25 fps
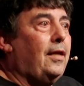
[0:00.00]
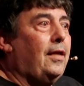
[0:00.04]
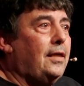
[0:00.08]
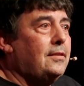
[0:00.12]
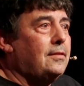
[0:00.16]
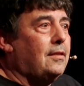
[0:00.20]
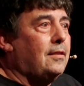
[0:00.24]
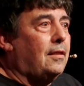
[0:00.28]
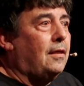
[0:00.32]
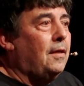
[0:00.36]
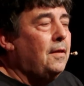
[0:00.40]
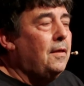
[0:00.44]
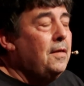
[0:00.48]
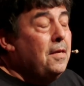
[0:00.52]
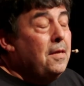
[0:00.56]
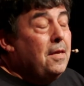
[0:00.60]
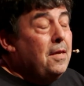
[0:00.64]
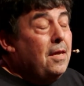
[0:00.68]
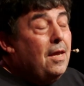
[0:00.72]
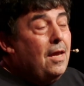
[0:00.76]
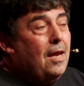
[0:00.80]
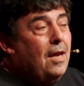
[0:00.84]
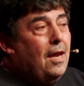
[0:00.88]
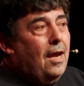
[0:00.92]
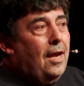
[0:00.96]
Este.
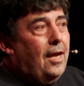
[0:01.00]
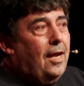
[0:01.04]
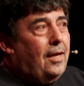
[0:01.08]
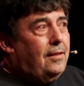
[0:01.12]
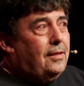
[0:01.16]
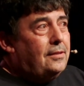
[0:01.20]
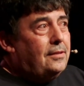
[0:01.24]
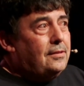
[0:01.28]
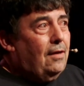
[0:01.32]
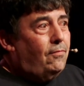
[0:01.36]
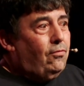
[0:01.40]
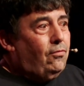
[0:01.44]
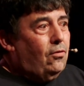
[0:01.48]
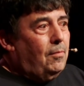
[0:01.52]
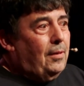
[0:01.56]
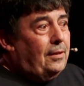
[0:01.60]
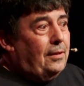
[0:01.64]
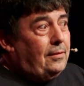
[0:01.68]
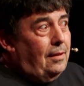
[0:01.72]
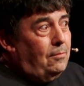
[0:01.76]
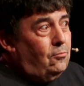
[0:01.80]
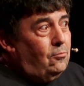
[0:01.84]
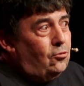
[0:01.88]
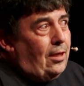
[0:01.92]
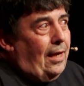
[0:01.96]
Y de esta forma
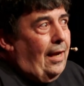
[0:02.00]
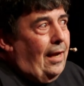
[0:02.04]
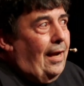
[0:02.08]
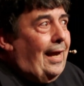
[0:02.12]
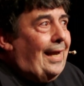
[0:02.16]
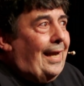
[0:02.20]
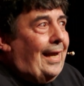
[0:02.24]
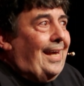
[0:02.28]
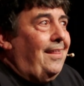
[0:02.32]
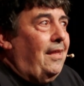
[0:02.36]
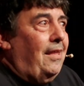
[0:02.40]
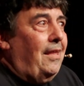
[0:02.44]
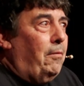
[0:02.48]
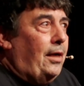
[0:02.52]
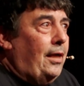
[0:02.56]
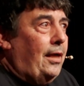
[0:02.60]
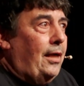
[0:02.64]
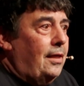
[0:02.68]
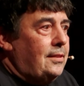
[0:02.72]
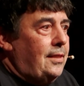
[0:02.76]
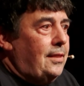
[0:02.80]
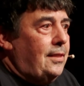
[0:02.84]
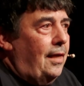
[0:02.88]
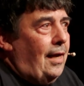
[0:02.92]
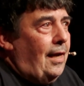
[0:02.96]
tenemos que la que debería
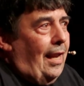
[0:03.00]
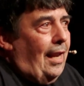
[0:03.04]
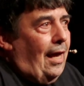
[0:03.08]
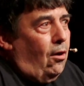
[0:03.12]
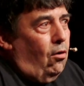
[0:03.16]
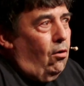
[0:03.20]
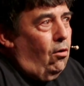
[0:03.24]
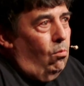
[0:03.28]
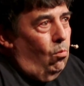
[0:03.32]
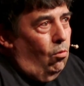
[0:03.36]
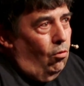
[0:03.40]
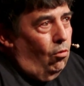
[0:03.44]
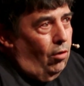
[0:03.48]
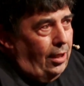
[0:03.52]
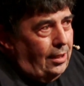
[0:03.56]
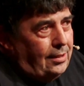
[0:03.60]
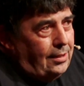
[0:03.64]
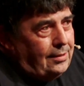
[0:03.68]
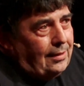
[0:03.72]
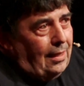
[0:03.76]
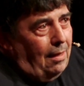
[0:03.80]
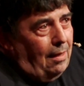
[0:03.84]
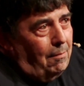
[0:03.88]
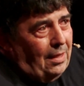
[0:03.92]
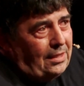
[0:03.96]
ser la
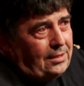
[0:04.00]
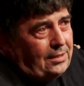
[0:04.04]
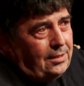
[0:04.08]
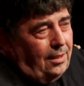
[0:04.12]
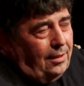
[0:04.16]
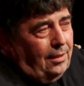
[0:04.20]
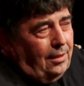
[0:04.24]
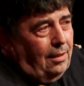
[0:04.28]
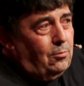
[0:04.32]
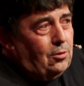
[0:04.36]
comunista más seria,